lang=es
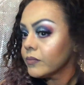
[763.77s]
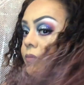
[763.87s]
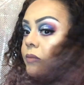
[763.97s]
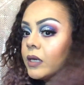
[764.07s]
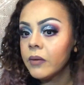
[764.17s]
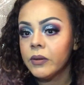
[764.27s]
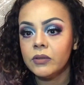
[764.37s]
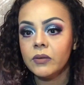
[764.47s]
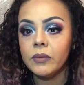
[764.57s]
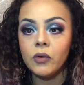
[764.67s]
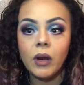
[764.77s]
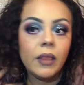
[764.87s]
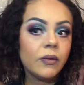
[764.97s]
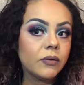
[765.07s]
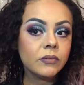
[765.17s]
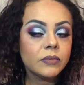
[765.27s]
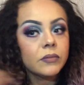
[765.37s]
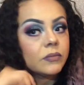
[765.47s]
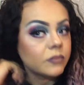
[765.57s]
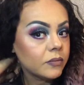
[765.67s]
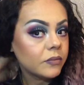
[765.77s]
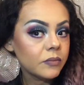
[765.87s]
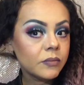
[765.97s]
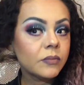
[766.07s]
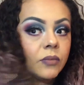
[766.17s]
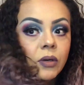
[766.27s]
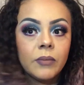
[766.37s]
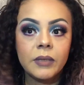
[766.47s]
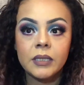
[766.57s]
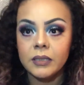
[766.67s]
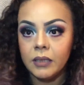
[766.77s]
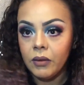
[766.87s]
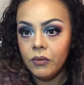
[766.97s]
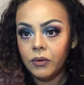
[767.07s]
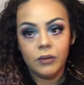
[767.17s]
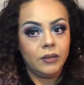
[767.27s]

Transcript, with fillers: Mi cabello se ve morado por el matizador.